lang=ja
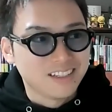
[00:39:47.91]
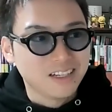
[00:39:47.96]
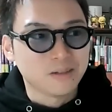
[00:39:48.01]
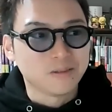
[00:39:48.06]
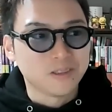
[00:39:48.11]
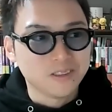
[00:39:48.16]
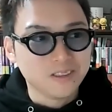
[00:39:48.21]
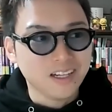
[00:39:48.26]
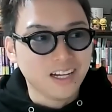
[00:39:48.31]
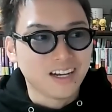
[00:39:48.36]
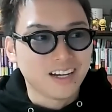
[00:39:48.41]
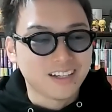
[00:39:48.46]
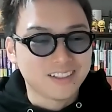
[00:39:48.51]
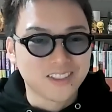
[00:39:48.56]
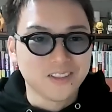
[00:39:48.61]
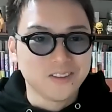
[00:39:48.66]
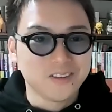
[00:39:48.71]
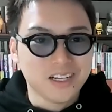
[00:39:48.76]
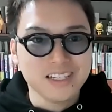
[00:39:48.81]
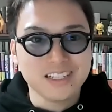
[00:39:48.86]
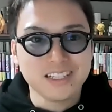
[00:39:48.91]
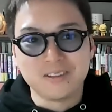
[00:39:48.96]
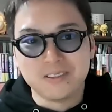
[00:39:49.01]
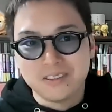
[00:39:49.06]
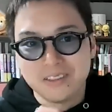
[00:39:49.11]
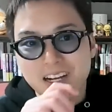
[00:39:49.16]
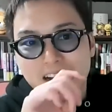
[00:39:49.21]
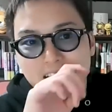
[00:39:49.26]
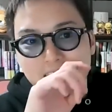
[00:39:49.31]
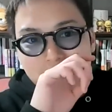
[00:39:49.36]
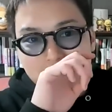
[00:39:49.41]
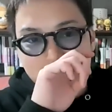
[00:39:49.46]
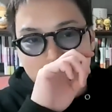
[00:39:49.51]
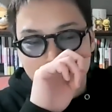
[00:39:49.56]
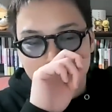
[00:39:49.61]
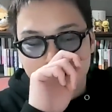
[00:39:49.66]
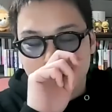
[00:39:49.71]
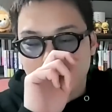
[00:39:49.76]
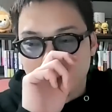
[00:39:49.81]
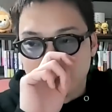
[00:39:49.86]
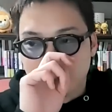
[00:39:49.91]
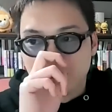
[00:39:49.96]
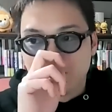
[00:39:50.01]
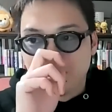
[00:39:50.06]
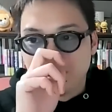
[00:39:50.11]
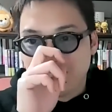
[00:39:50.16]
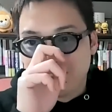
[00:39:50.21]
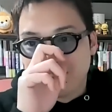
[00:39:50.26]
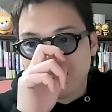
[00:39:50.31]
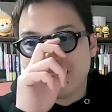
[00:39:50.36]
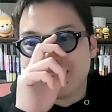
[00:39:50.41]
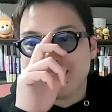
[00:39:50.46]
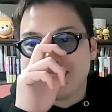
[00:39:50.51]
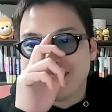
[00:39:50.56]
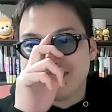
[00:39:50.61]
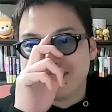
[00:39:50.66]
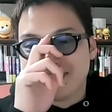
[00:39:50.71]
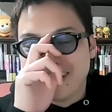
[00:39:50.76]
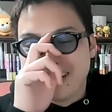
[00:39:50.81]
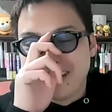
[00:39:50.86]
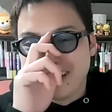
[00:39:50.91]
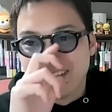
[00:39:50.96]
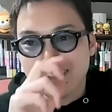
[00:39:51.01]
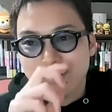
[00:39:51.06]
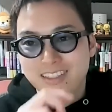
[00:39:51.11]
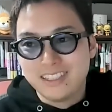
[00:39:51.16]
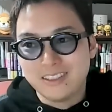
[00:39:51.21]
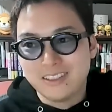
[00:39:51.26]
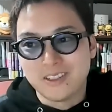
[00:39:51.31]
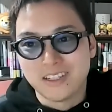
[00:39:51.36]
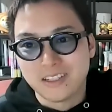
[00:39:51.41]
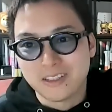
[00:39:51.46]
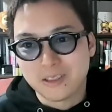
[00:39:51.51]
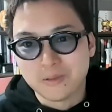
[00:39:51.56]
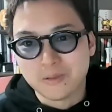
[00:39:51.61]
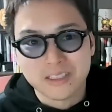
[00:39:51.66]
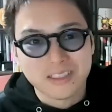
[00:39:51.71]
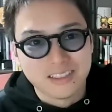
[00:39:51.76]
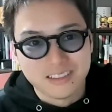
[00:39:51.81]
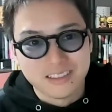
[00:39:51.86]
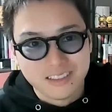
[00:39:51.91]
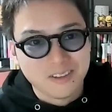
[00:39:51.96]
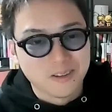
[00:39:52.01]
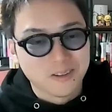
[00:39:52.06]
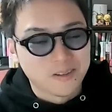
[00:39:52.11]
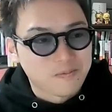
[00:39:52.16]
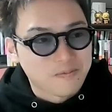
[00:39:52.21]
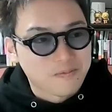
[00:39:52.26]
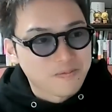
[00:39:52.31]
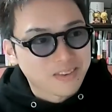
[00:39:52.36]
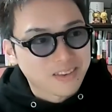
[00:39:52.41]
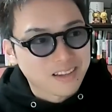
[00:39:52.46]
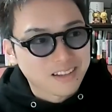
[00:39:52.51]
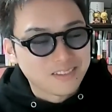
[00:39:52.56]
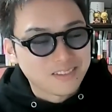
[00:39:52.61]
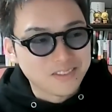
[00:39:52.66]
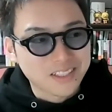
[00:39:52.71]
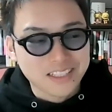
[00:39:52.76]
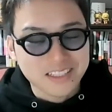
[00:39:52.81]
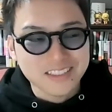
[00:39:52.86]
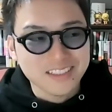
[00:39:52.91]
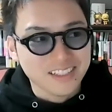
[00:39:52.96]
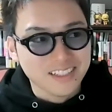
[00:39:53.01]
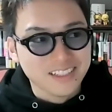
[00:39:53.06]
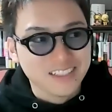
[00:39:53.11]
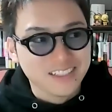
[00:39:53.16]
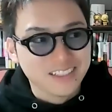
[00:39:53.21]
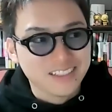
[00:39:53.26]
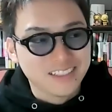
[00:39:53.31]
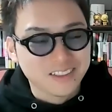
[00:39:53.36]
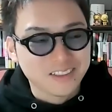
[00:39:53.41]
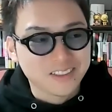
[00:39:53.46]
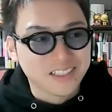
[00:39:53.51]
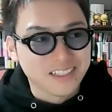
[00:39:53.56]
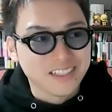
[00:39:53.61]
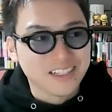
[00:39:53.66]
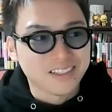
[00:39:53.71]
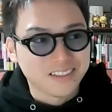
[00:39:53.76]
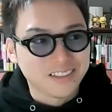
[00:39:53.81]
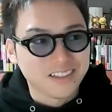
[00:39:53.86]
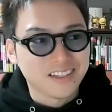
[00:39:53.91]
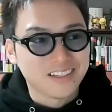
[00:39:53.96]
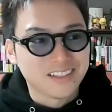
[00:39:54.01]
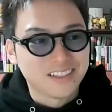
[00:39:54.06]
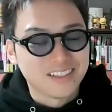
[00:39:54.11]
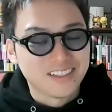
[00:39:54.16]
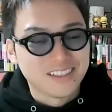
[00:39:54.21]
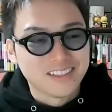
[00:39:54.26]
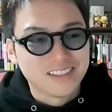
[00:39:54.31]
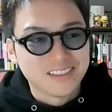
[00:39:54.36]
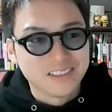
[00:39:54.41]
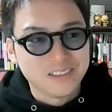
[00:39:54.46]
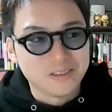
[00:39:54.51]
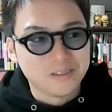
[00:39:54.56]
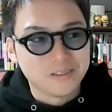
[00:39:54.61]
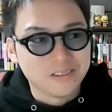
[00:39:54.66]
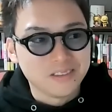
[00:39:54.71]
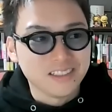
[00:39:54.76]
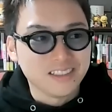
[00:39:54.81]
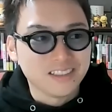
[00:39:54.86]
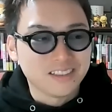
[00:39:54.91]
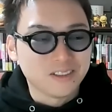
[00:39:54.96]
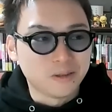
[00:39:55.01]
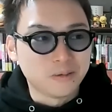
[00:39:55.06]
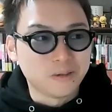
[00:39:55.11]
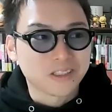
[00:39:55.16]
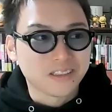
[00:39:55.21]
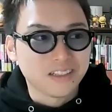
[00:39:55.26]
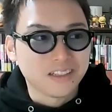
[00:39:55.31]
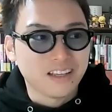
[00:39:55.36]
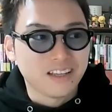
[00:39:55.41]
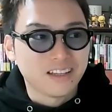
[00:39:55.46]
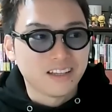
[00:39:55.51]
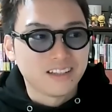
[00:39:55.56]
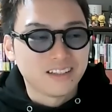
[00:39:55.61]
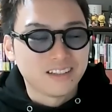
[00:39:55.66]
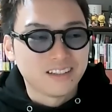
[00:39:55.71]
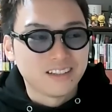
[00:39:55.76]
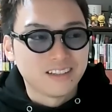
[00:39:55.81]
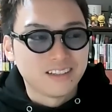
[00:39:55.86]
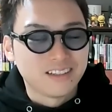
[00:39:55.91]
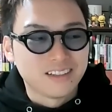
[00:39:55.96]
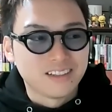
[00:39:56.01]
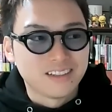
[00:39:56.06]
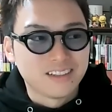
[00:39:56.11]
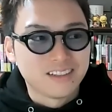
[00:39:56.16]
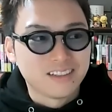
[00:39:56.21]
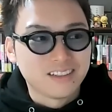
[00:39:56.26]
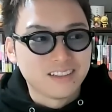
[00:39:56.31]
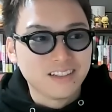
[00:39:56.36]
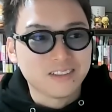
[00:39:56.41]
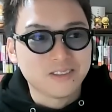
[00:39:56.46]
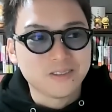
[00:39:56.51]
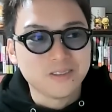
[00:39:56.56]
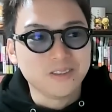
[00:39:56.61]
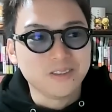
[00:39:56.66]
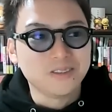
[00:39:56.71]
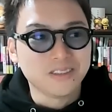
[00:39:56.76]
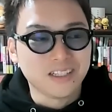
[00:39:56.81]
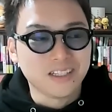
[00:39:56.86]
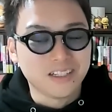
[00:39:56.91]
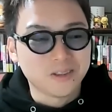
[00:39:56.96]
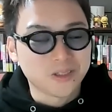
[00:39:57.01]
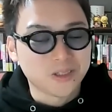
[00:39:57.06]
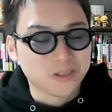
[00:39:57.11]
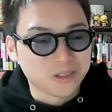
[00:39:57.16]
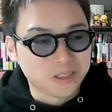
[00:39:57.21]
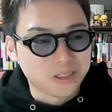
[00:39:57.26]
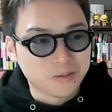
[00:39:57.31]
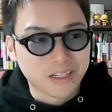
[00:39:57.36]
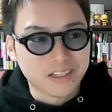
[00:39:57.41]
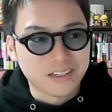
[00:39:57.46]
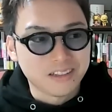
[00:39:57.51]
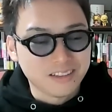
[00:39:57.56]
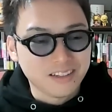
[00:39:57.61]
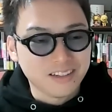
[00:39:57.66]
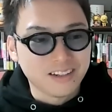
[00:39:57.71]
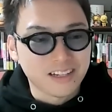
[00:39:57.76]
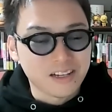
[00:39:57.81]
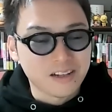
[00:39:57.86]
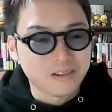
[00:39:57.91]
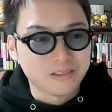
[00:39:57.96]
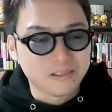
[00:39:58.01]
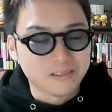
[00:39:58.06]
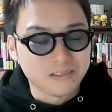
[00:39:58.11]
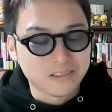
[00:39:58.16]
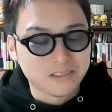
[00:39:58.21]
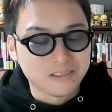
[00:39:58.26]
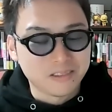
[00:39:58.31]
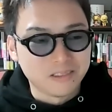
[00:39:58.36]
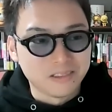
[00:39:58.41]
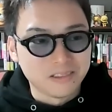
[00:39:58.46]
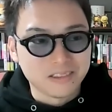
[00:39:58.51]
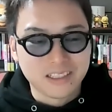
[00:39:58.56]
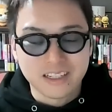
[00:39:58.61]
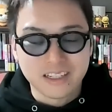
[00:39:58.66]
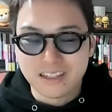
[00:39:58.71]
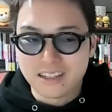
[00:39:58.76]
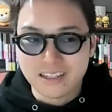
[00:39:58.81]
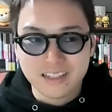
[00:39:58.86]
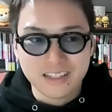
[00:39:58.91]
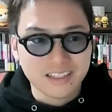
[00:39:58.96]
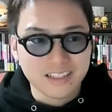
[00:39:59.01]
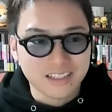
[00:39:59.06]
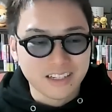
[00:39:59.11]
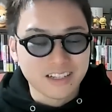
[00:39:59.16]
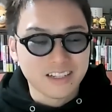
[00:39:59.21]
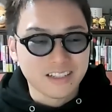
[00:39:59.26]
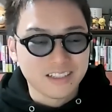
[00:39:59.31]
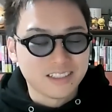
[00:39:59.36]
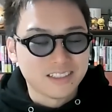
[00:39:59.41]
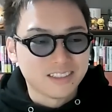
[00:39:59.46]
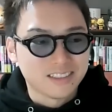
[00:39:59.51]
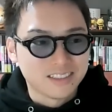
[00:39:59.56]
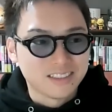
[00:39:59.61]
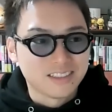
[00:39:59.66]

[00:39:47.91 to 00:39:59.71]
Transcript: なんか僕はそれを書いた方が、なんかすごい人感が出るんでいいのかなと思ったんですけど、まあ確かになくていいなっていうふうに思って、まあそういうふうな直しをしてもらえるっていうのは結構、てかかなりでかい